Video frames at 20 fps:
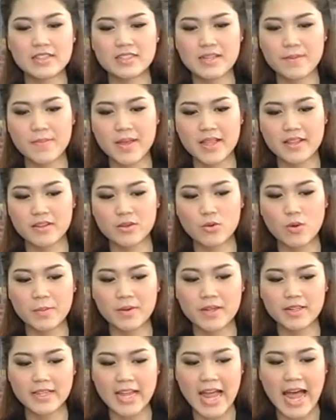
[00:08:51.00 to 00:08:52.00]
จะเป็นตัว
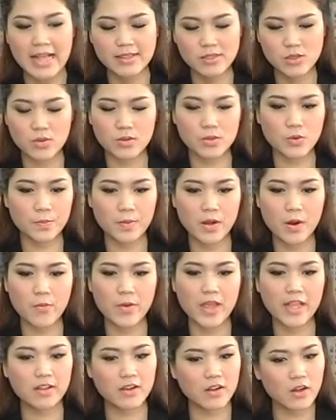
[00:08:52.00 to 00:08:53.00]
พื้นฐานซูเปอร์
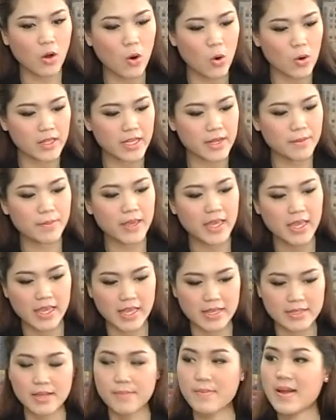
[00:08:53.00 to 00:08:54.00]
วิตโคลินบี
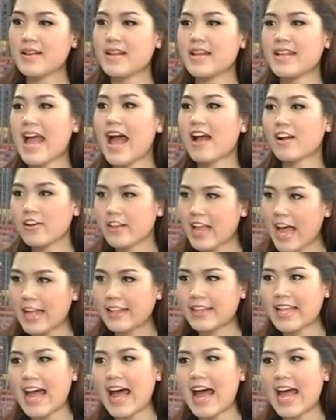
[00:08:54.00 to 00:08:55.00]
สไปรีนาก็ทา
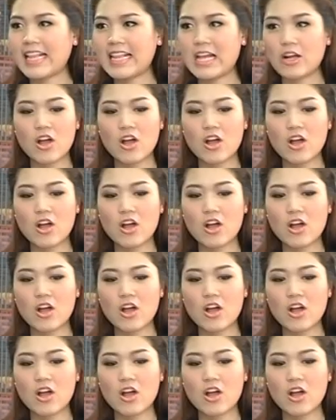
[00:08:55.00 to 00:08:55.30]
นได้แล้ว